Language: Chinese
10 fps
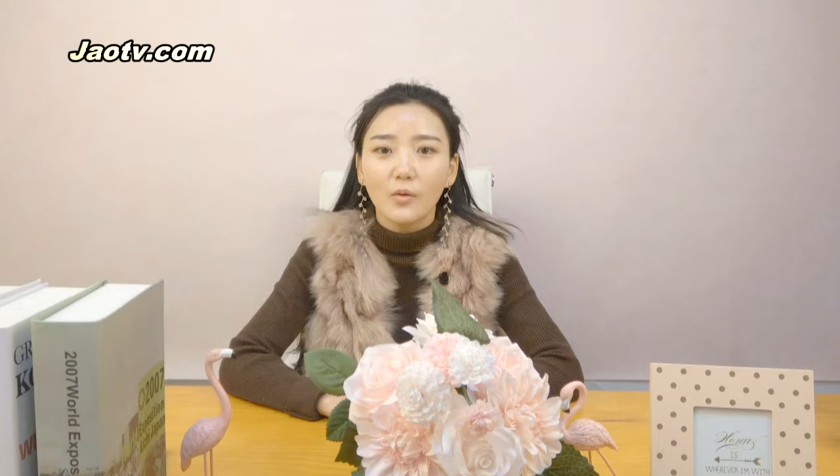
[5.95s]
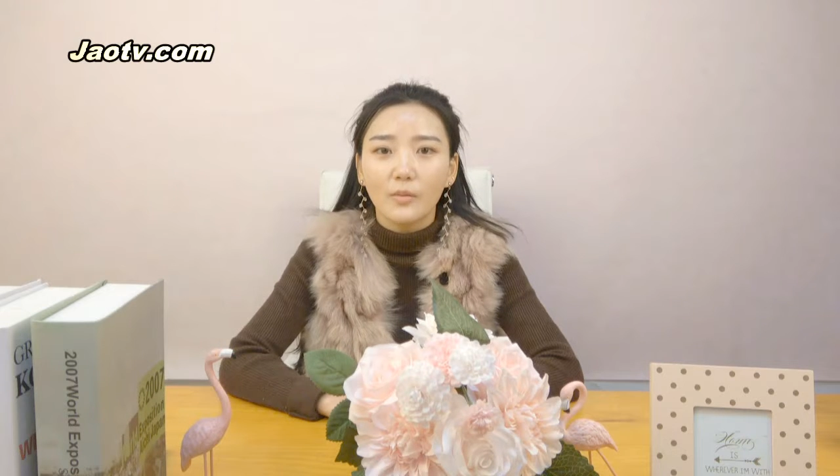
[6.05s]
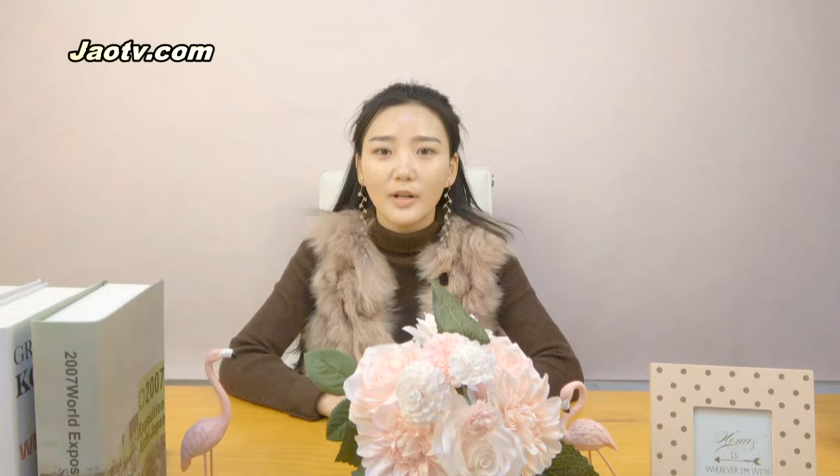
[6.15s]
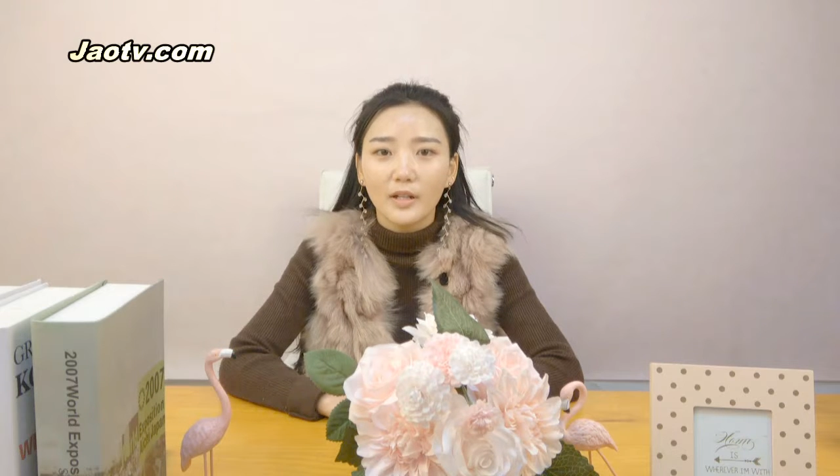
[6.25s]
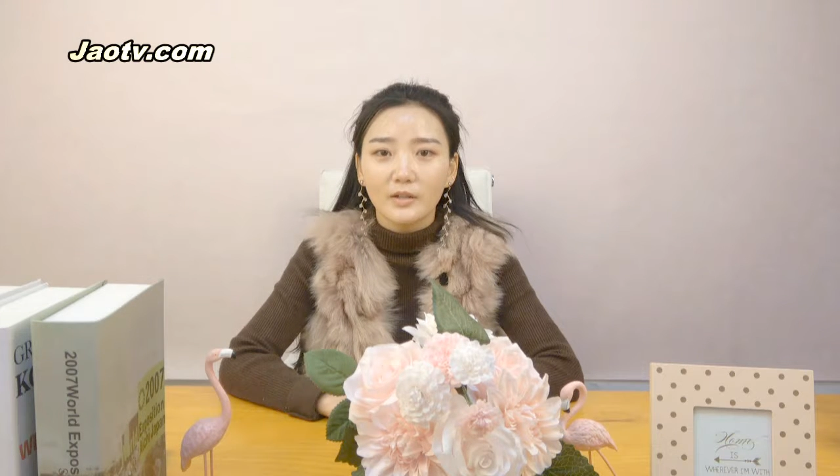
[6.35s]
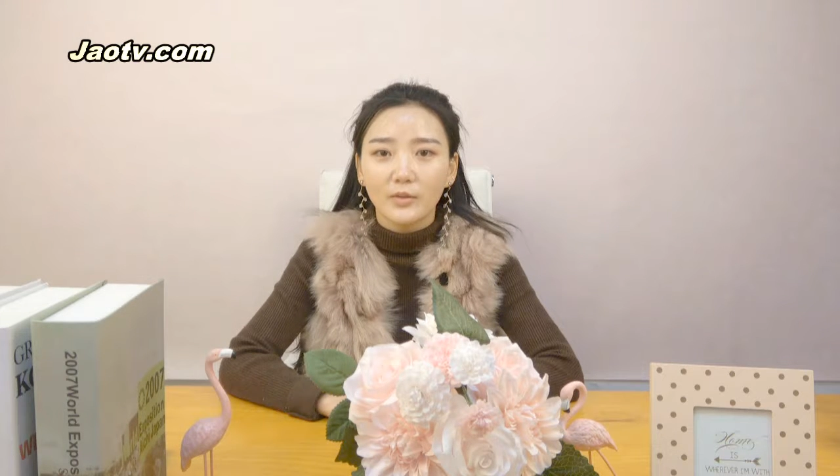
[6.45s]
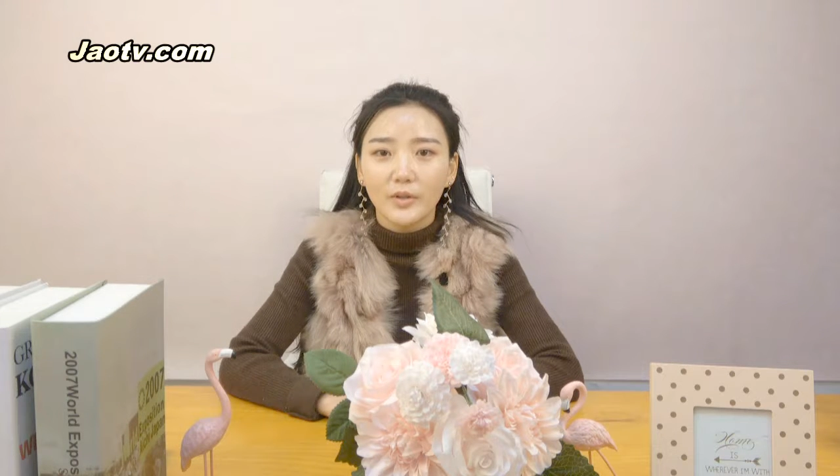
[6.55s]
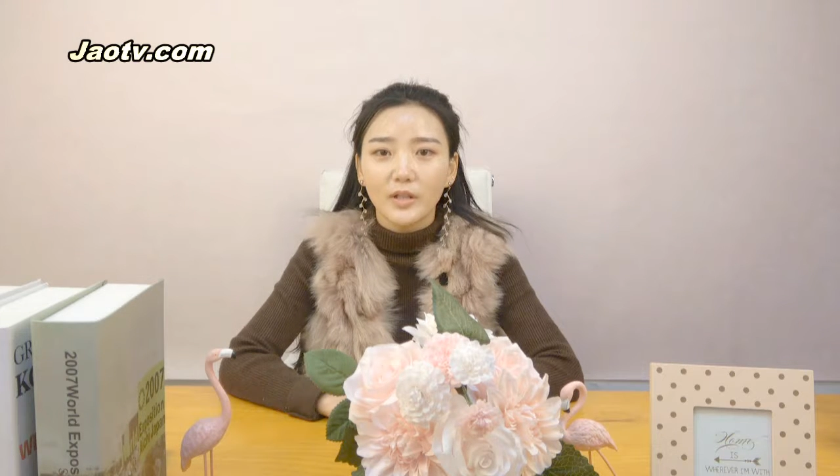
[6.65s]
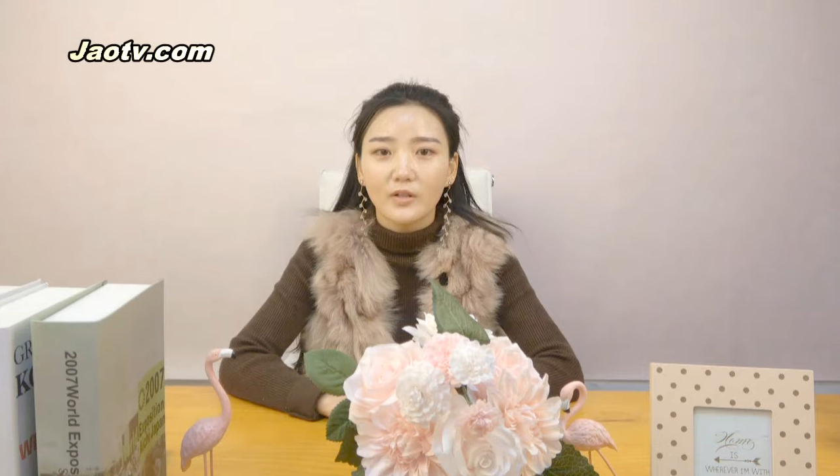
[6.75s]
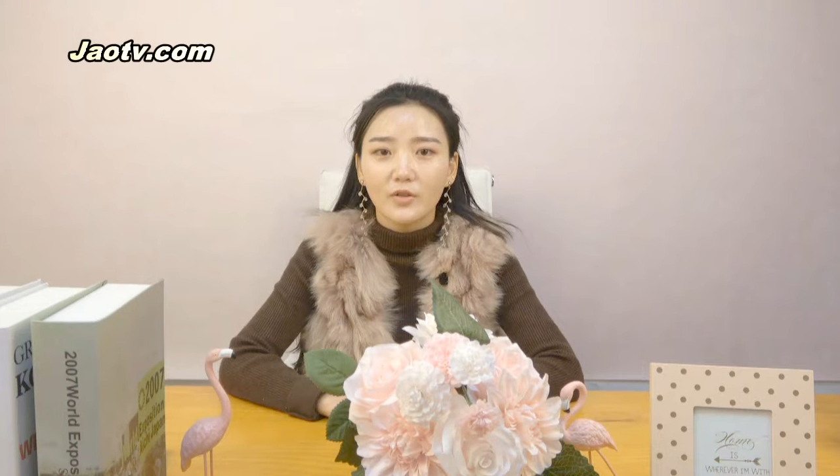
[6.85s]
我们很
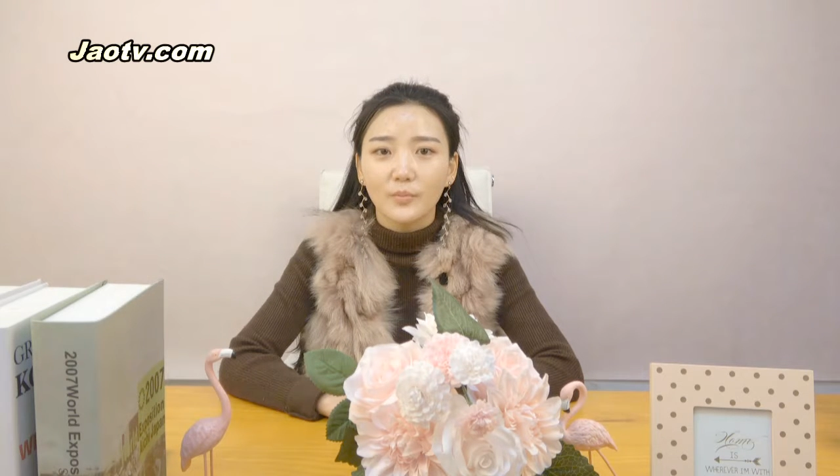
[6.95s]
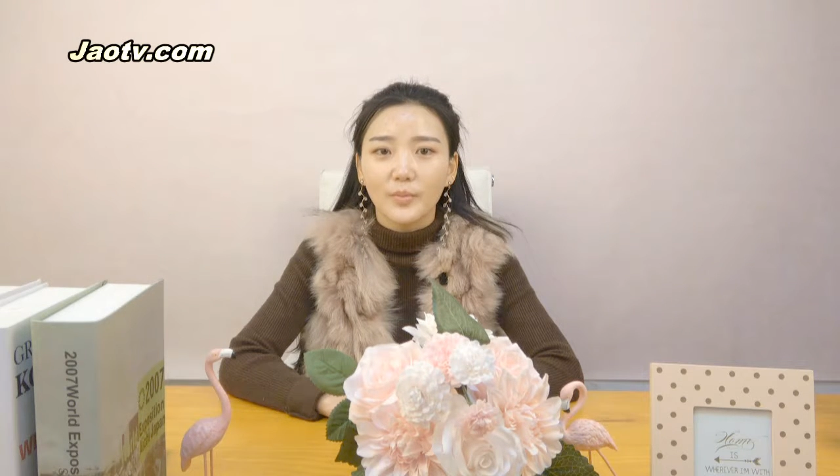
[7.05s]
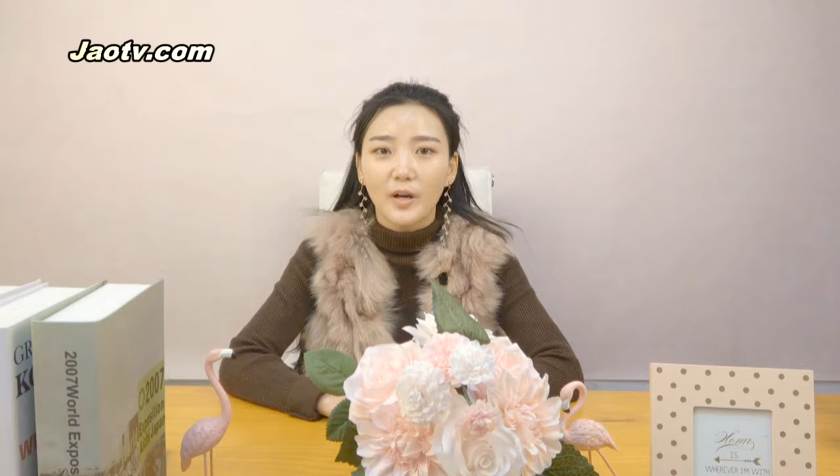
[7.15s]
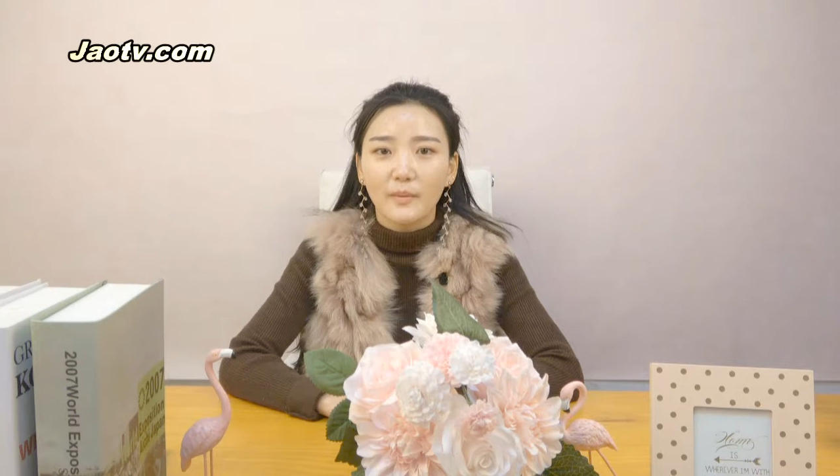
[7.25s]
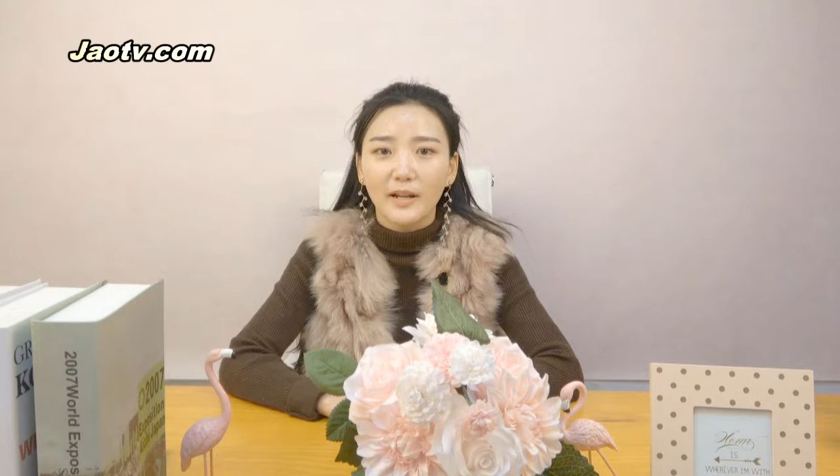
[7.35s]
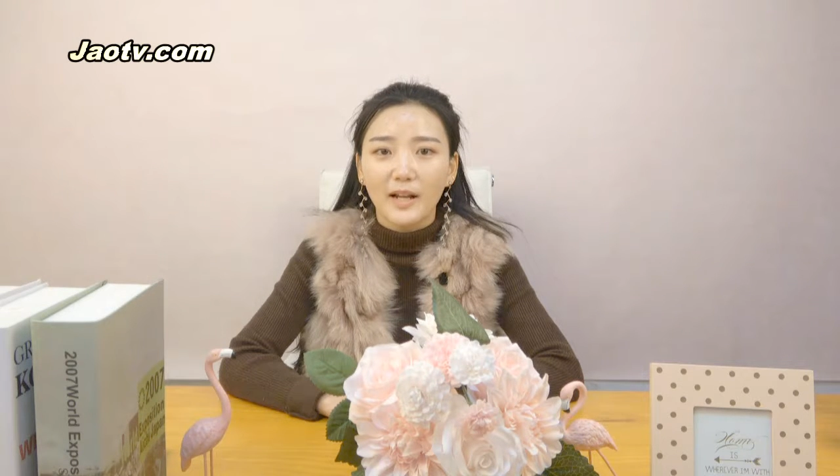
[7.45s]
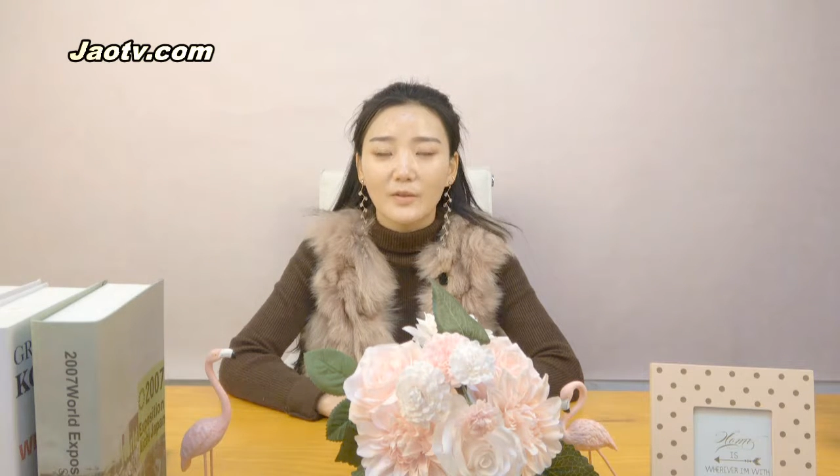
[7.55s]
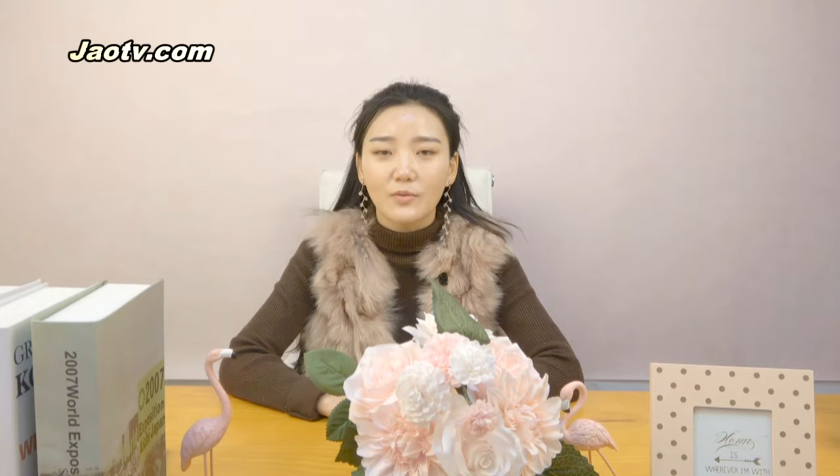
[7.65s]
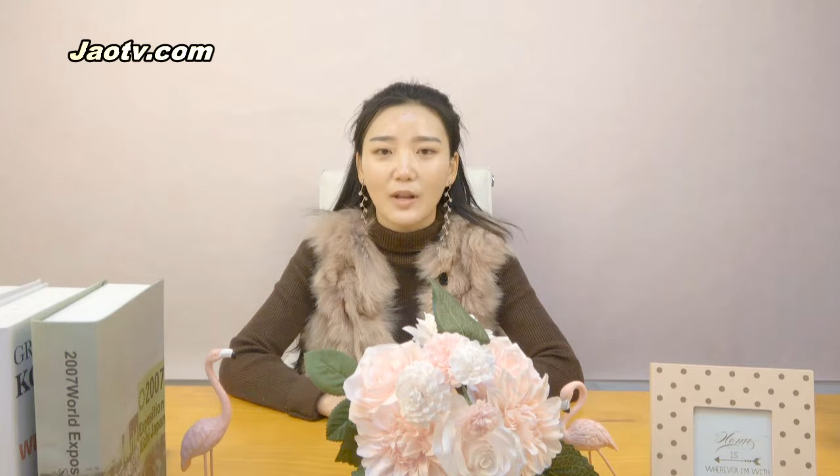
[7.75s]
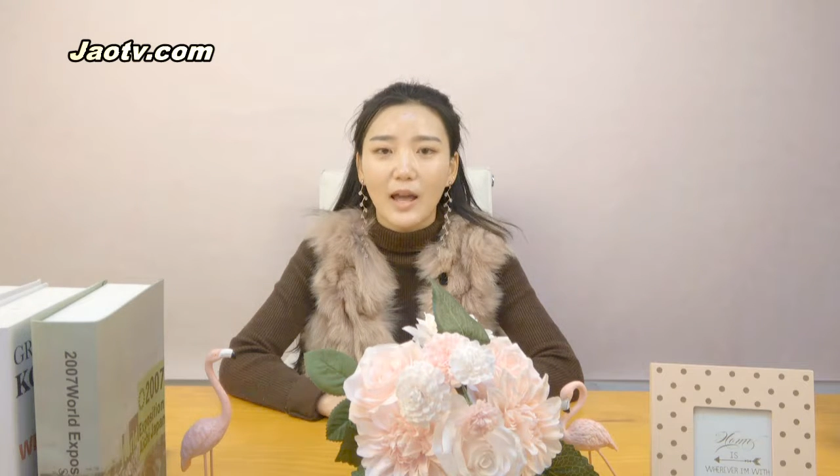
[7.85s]
容易的从表面
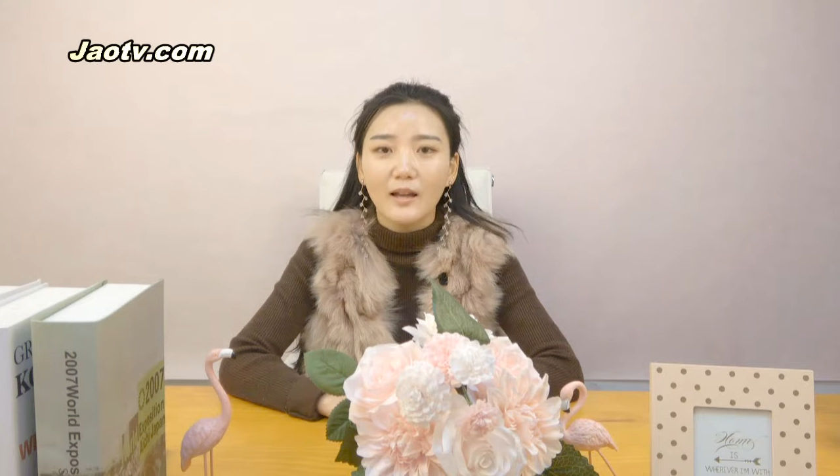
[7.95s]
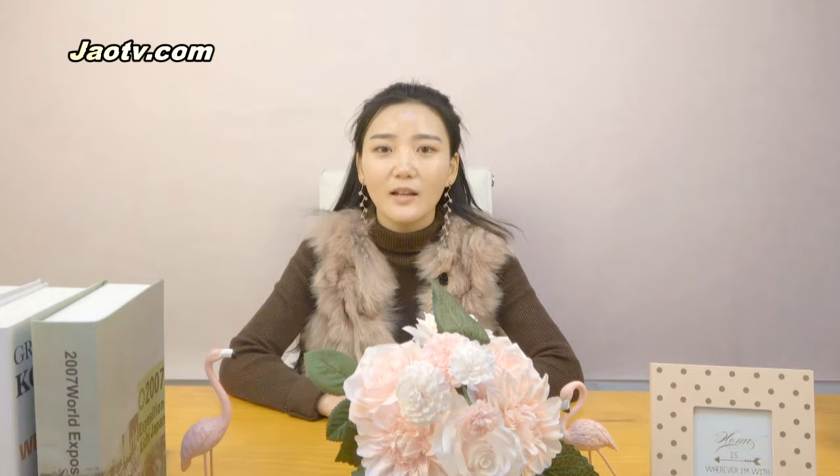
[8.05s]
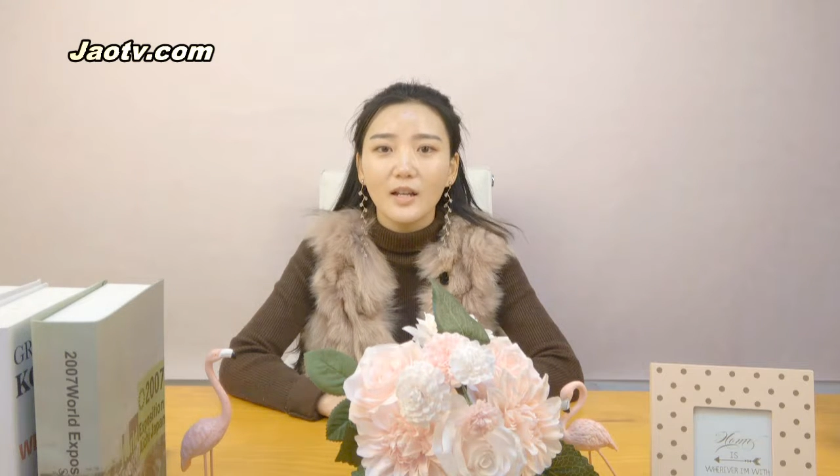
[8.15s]
看出来。